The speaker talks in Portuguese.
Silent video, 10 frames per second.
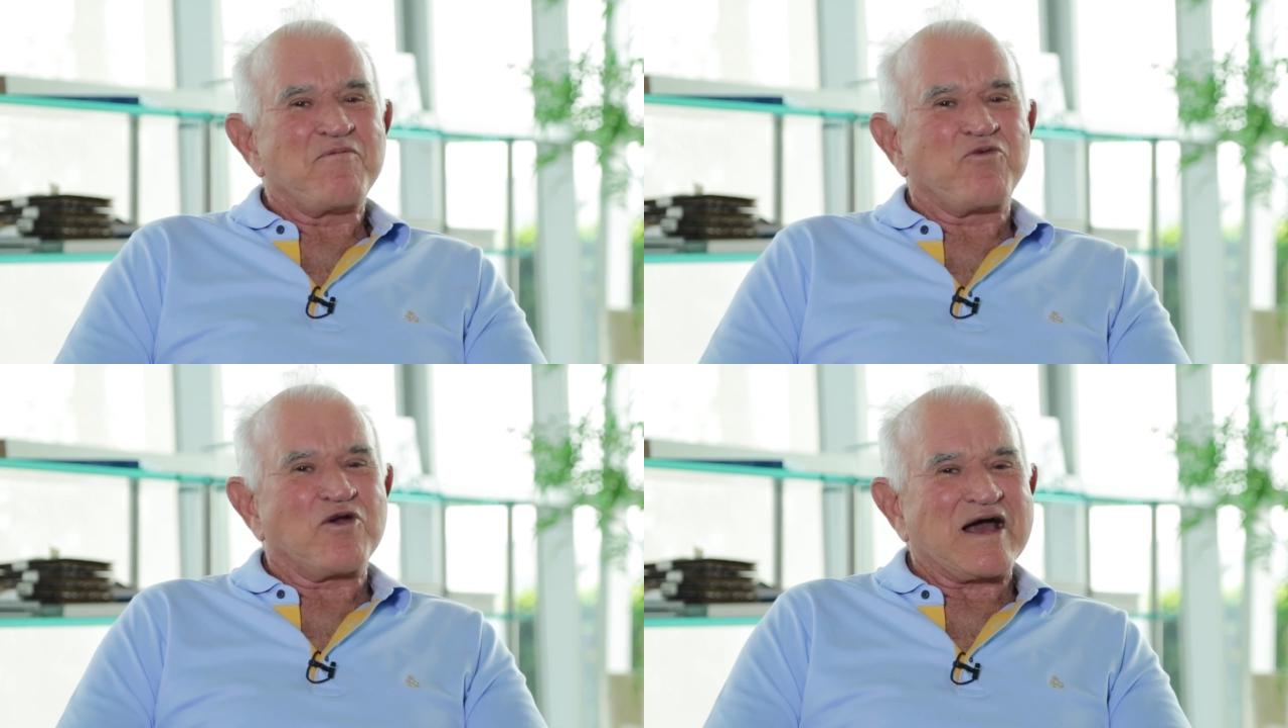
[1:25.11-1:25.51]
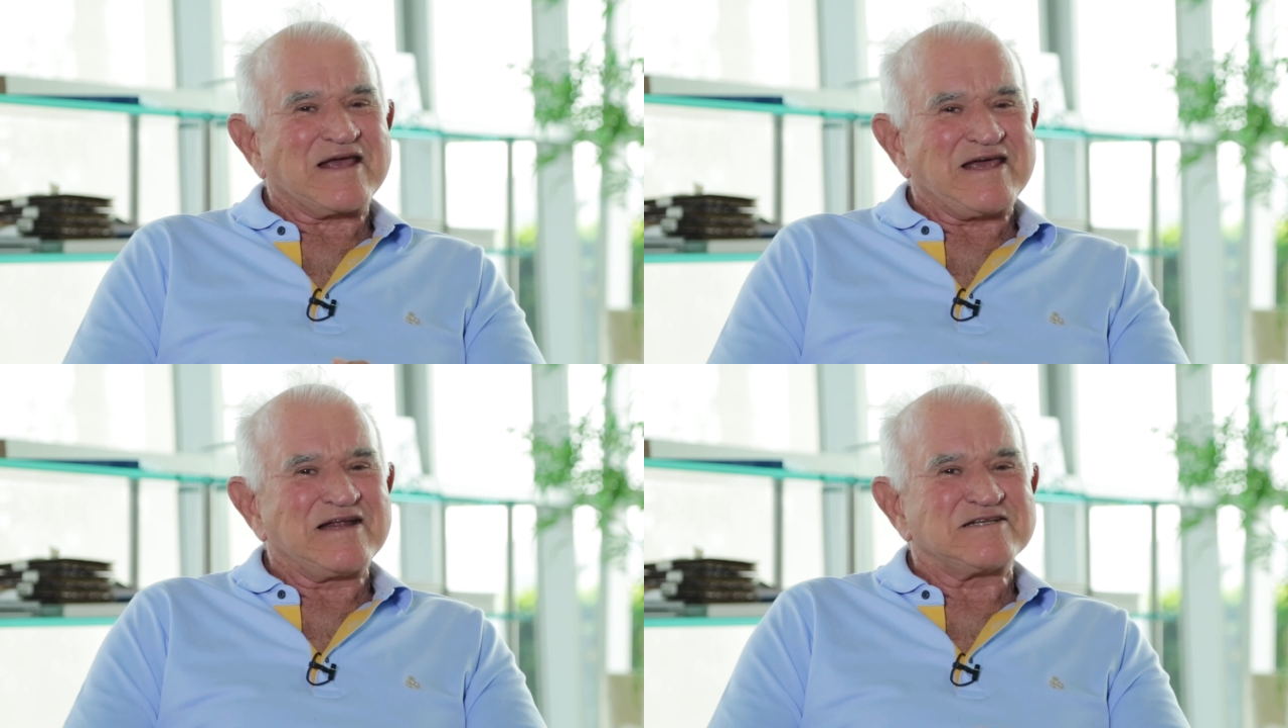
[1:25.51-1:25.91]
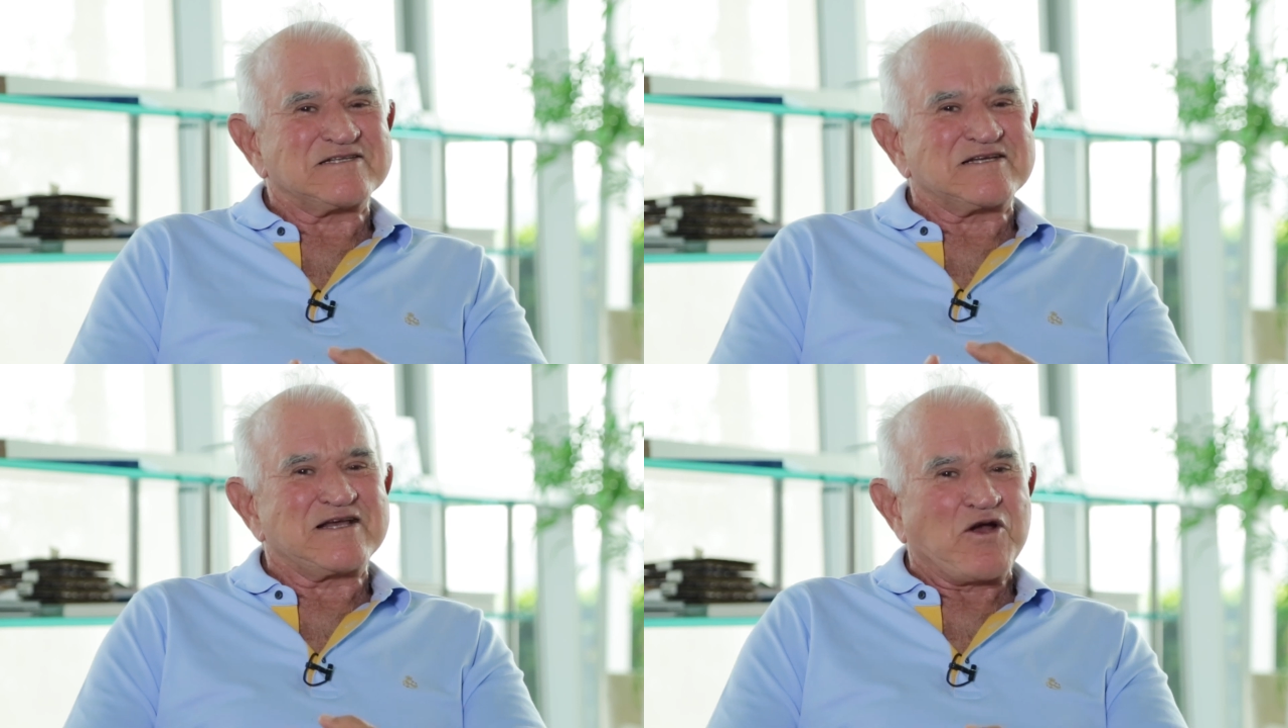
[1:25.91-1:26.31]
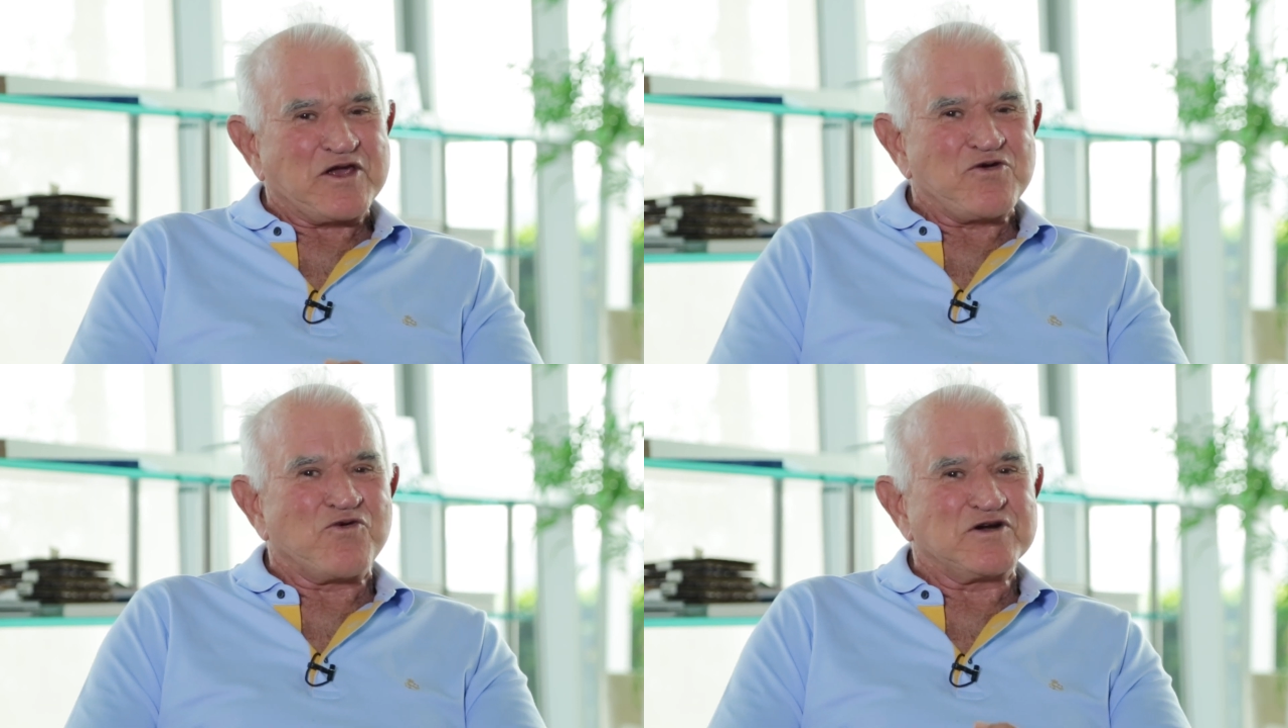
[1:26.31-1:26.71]
por aqueles
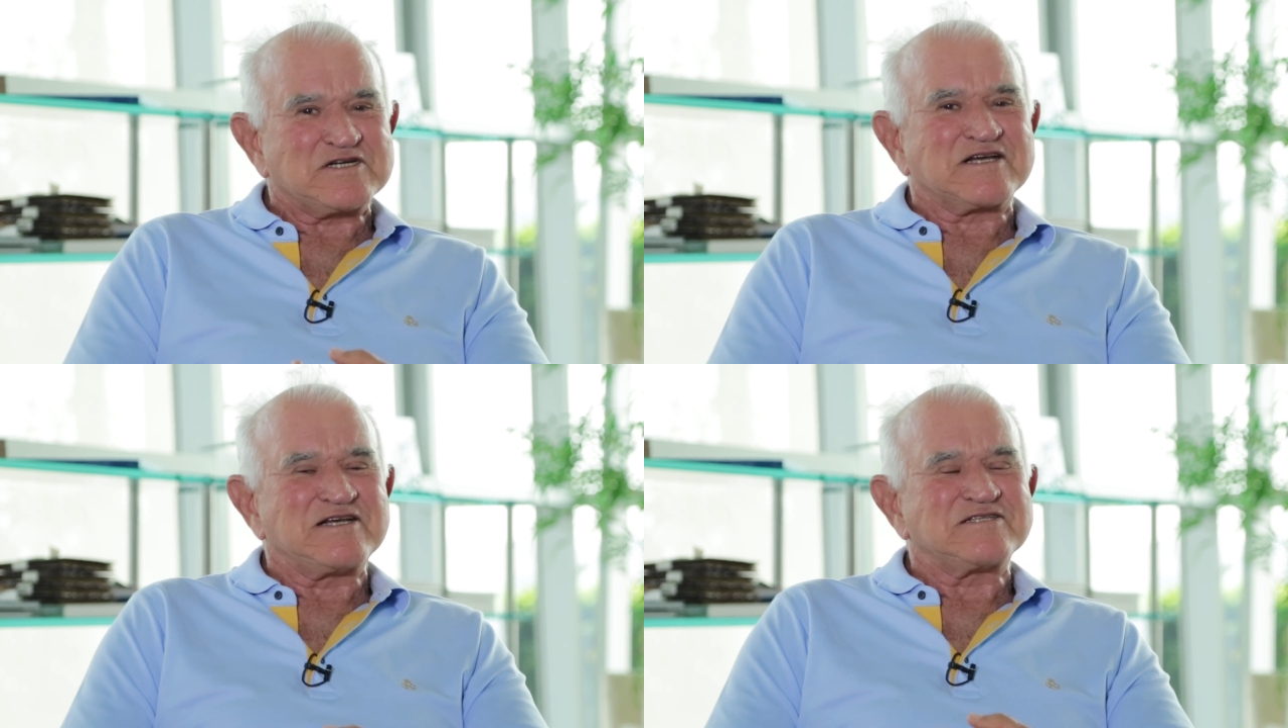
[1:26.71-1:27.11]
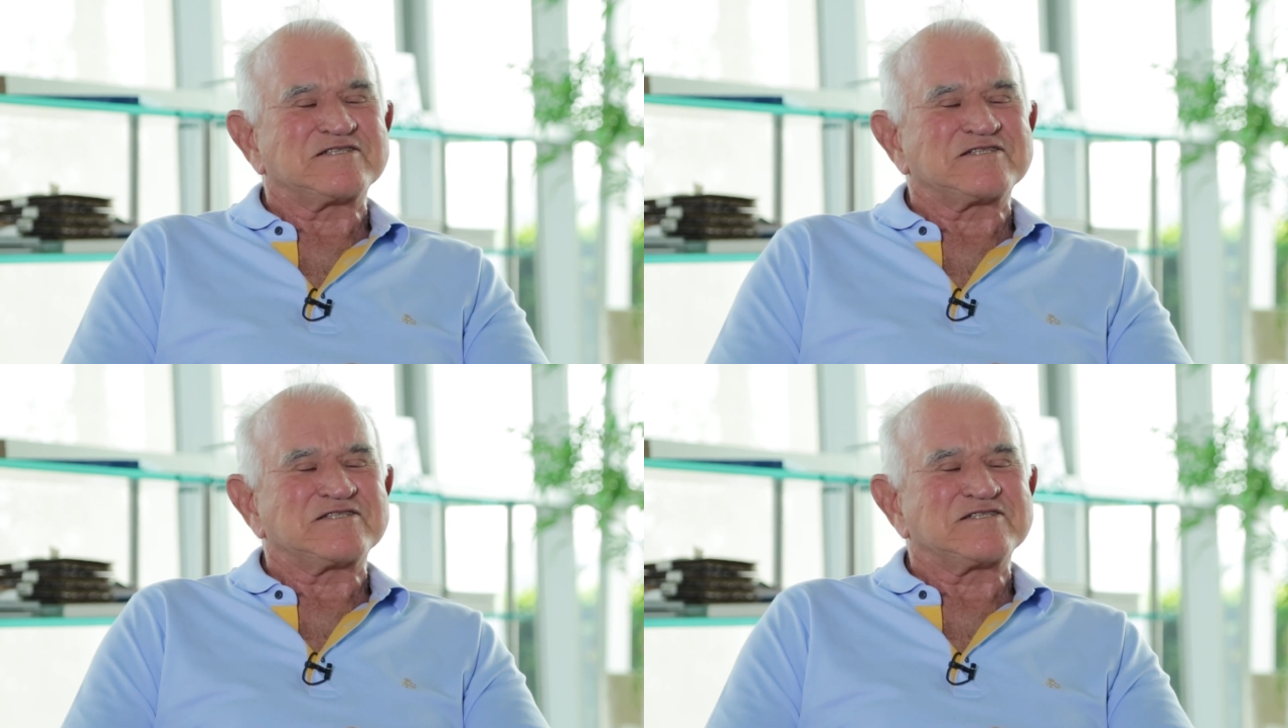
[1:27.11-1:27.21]
que hoje aqui